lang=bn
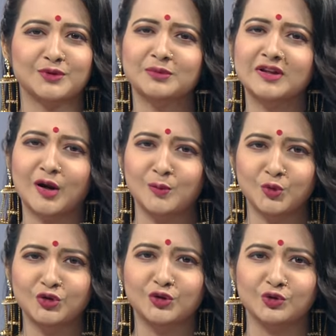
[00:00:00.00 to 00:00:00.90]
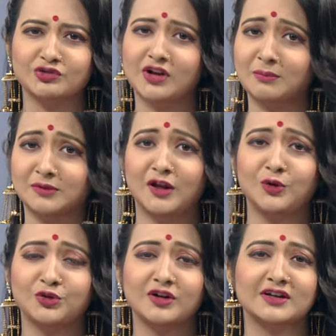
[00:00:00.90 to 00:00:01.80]
তবে তার মধ্যেও
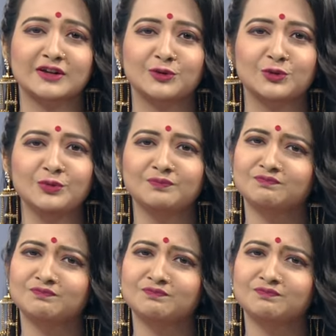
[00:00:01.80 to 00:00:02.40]
সাবধানতার কিন্তু